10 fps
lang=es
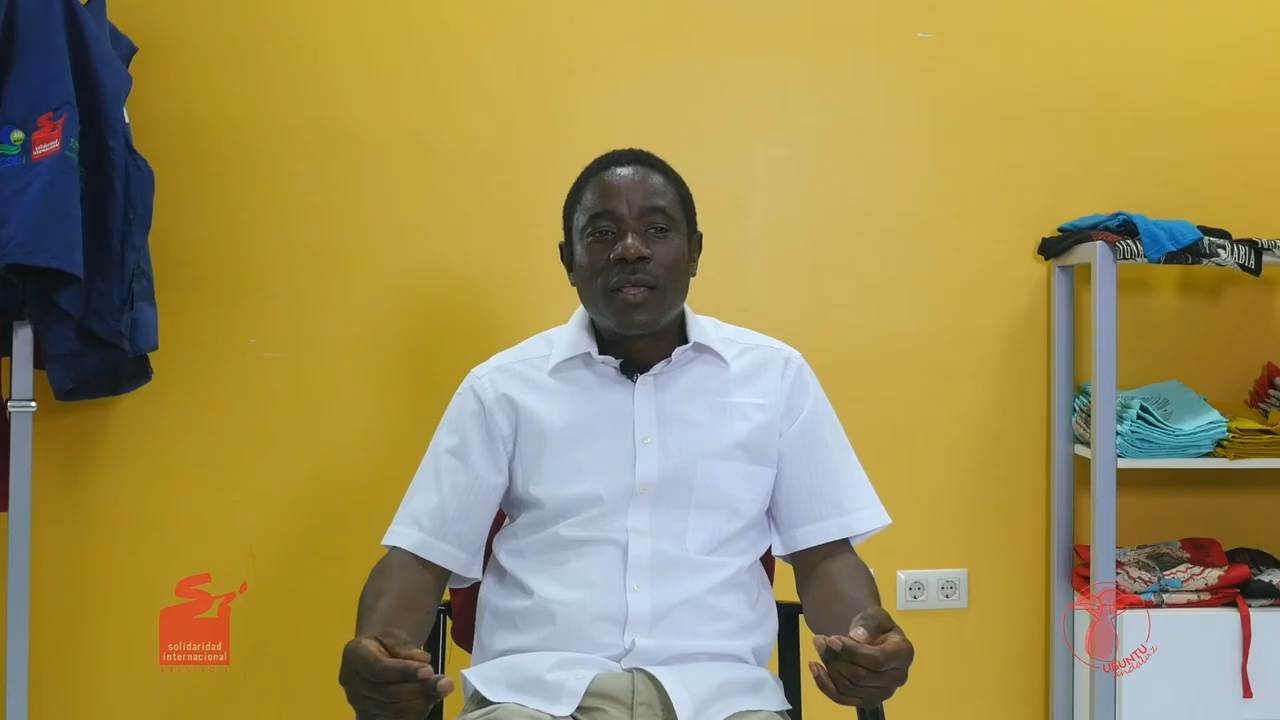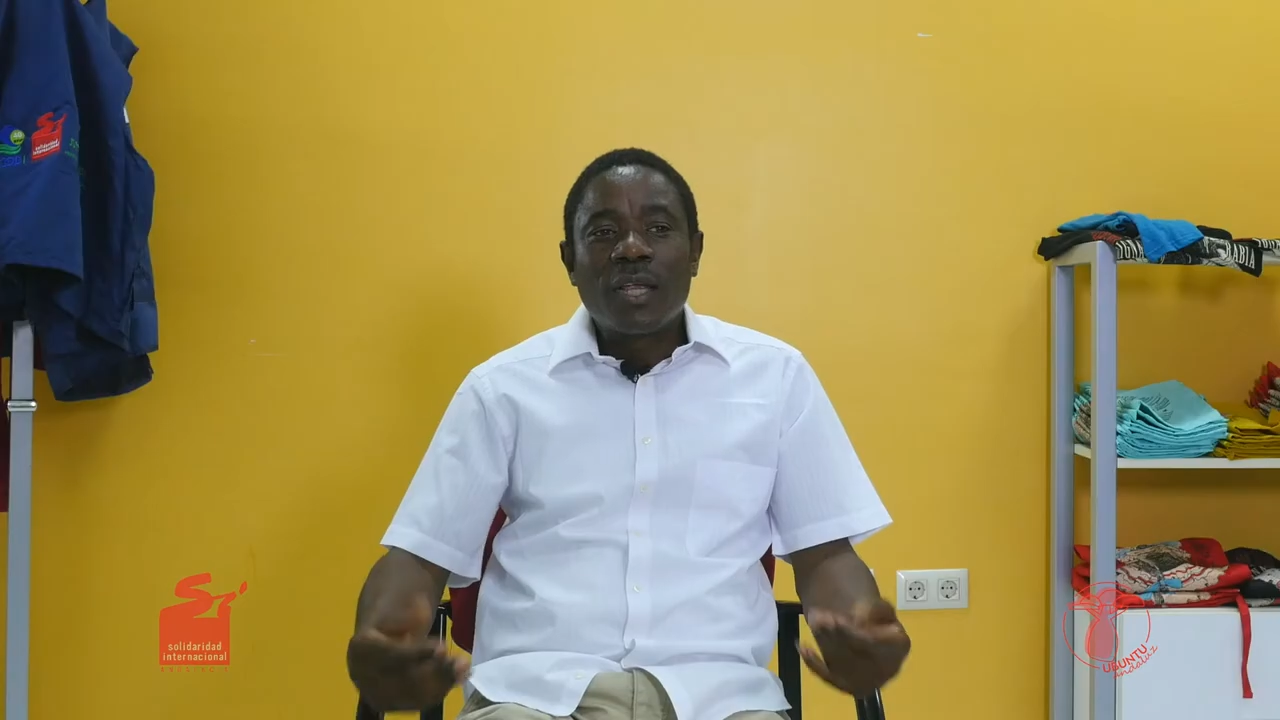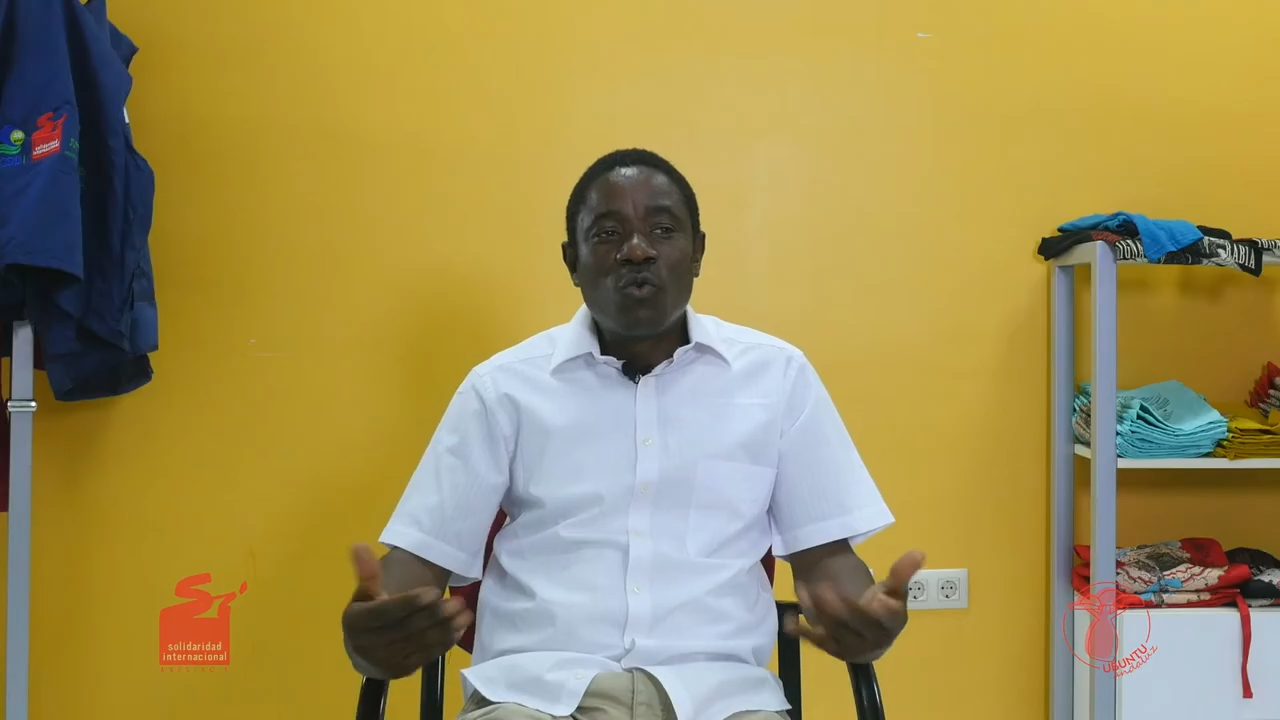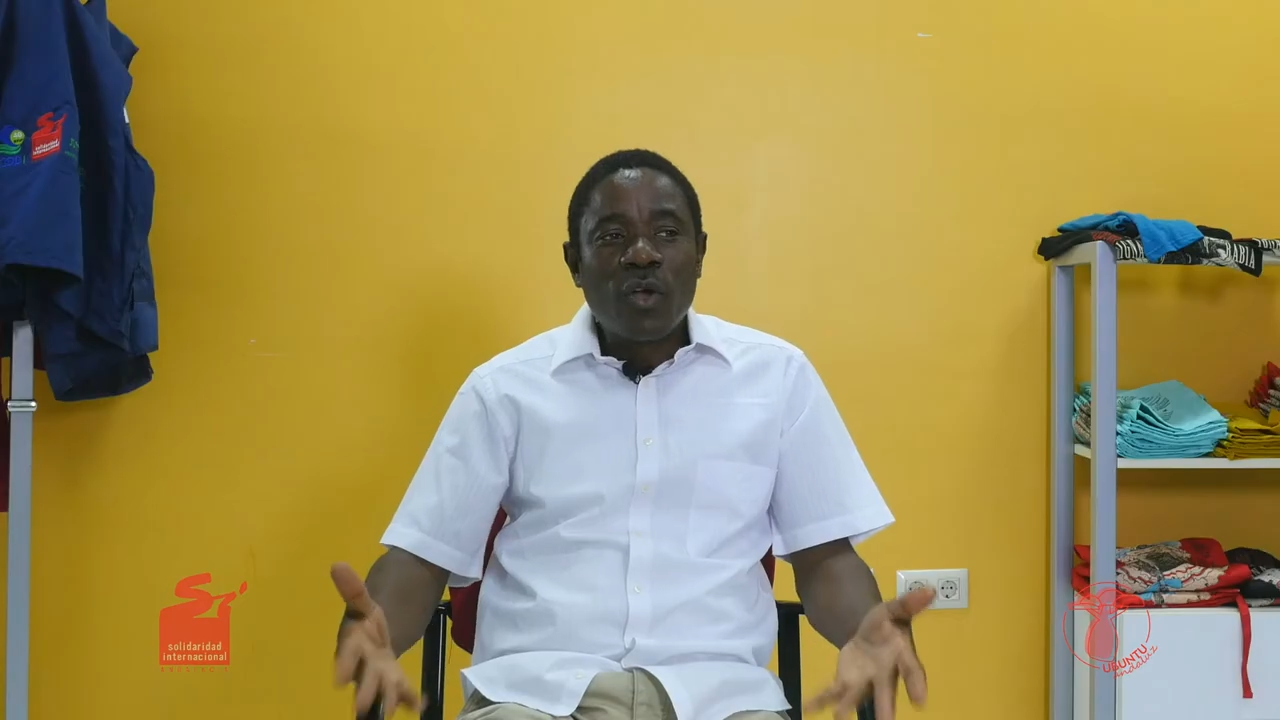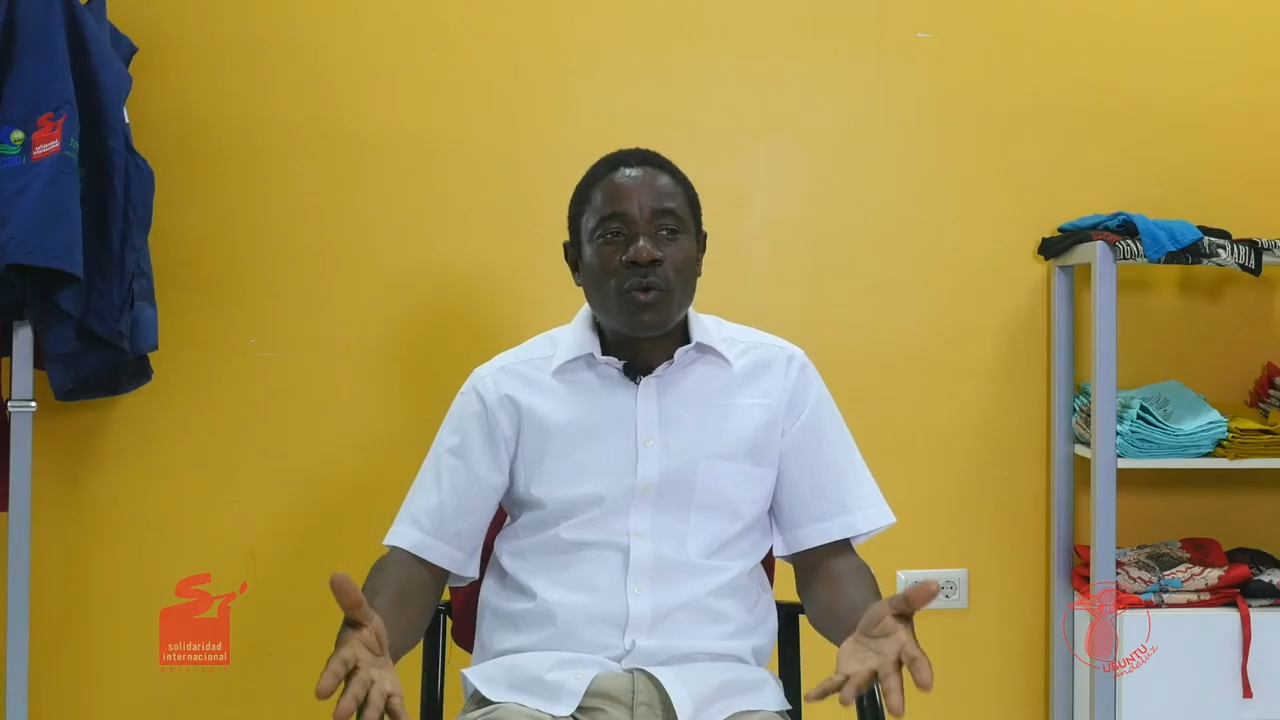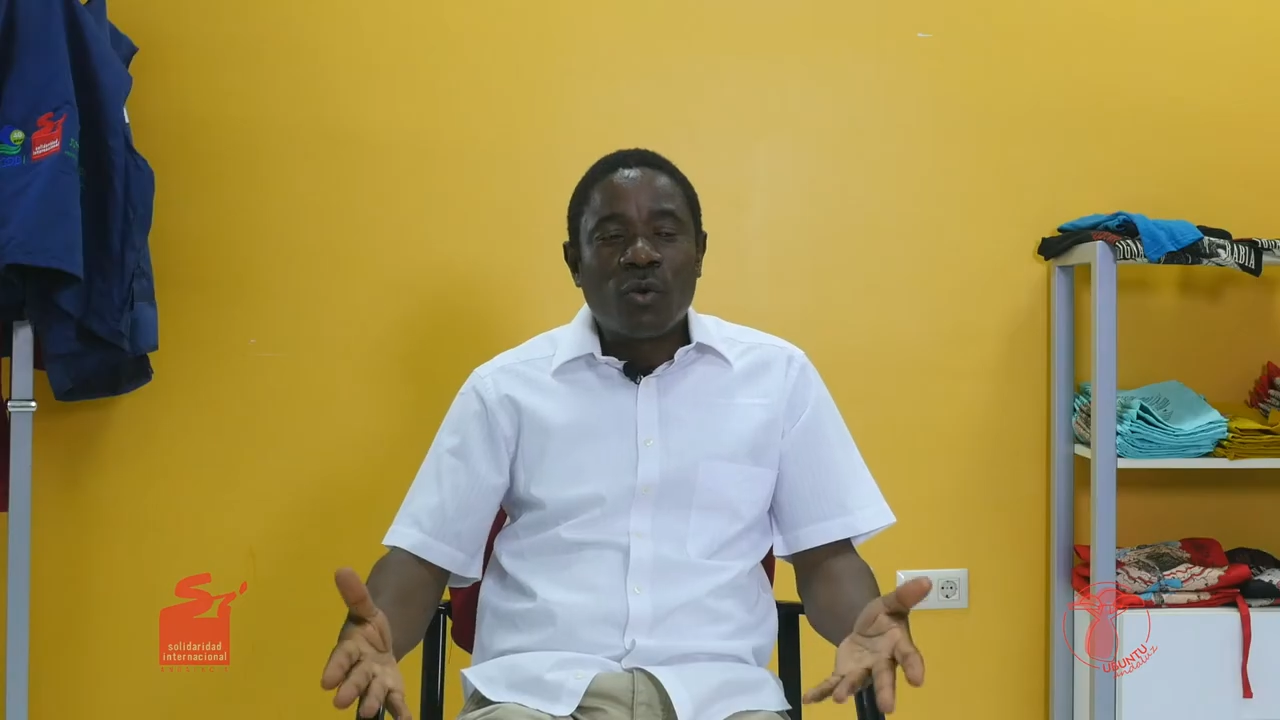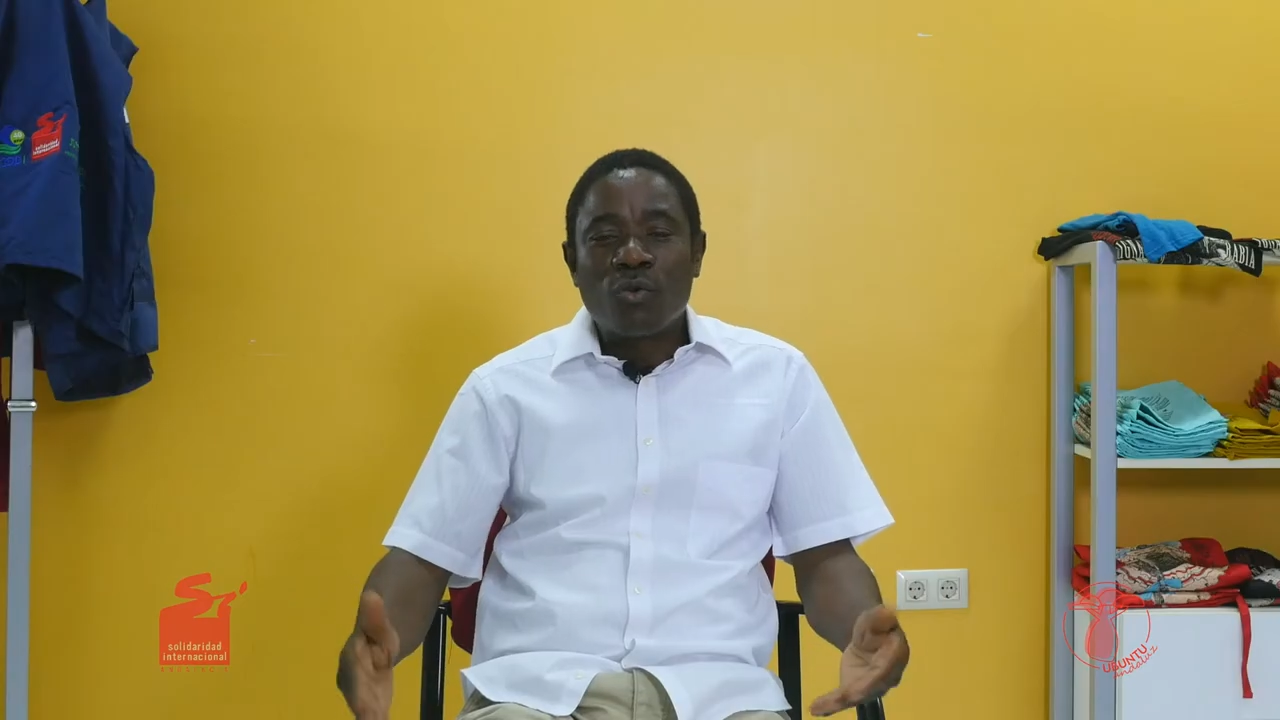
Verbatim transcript: Y luego